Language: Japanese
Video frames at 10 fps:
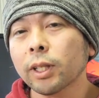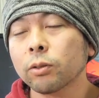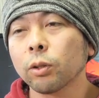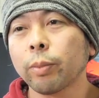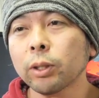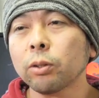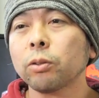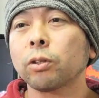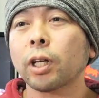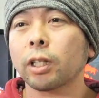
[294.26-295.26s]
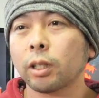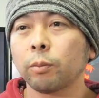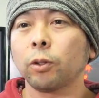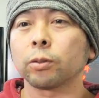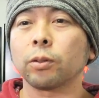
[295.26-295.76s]
そのバトルの中で
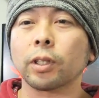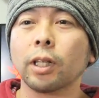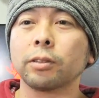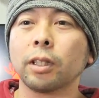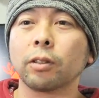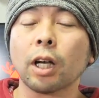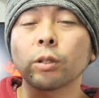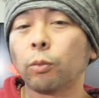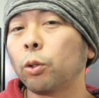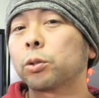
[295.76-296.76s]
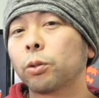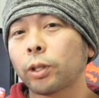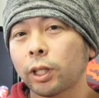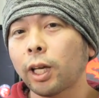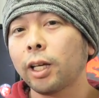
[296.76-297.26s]
も、そのキャラクターの各
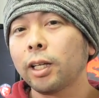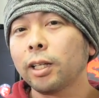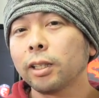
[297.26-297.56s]
モーションだね、